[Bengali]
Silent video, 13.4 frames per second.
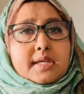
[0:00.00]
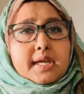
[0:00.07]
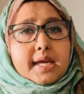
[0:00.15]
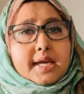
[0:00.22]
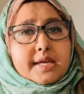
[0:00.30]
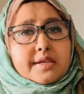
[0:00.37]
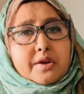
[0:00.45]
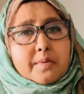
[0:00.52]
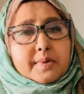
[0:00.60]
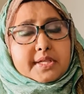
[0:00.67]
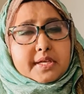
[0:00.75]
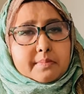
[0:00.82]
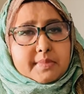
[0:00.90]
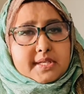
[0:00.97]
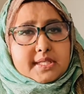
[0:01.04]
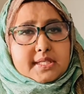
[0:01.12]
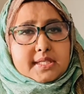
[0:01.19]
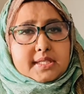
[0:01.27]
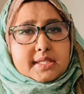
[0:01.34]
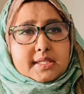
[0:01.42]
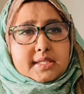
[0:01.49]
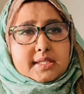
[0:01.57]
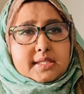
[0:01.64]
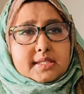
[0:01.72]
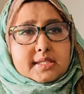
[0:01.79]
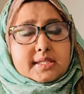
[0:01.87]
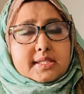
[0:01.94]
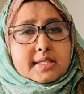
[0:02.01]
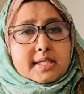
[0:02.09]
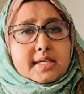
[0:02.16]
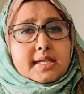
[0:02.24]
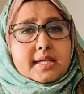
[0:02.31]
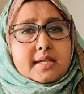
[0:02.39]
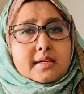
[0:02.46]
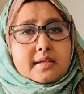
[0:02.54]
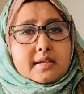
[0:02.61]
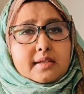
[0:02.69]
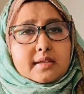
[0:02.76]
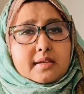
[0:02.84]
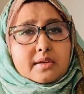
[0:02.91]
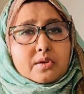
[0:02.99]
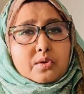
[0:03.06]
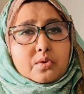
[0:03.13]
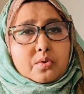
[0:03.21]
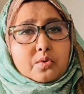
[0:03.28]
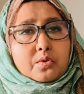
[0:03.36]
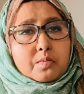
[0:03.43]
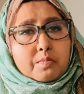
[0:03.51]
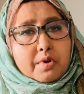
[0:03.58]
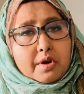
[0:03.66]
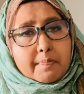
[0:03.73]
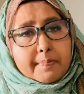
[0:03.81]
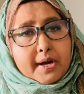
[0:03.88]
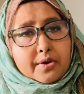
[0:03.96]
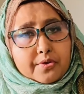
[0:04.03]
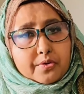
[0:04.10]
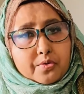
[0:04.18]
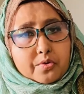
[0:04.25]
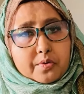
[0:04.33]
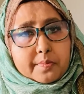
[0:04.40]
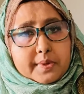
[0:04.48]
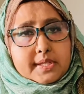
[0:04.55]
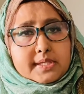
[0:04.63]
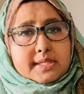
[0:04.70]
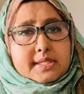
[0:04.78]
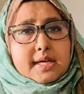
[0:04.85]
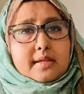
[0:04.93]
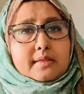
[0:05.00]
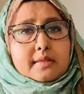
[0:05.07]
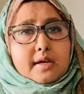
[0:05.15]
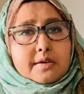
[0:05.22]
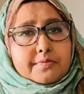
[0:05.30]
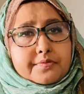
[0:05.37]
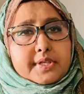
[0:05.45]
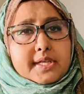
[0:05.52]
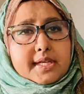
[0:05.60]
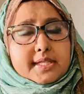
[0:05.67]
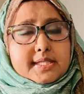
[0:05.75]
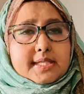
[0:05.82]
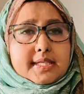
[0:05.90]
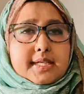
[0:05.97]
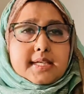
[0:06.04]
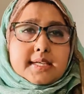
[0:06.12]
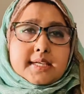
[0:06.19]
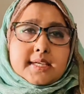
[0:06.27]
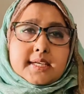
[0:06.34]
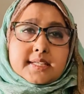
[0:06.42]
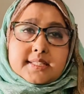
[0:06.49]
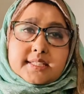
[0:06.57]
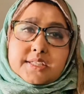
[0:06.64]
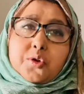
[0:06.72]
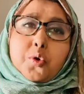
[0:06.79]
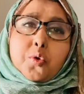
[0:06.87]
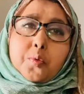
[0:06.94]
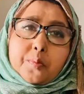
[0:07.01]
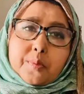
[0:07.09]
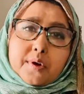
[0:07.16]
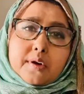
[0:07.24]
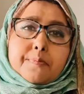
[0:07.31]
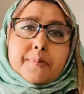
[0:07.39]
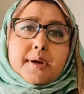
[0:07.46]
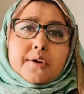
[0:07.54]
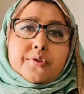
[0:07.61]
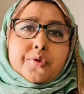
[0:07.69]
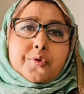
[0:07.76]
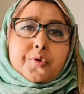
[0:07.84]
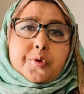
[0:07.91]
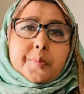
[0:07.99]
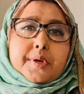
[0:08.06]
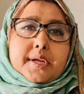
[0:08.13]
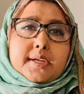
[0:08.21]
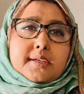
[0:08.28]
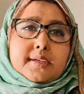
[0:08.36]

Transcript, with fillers: এই রমাদান মাসে যিনি ওমরাহ পালন করবেন যার তাফিক আছে যিনি ওমরাহ পালন করবেন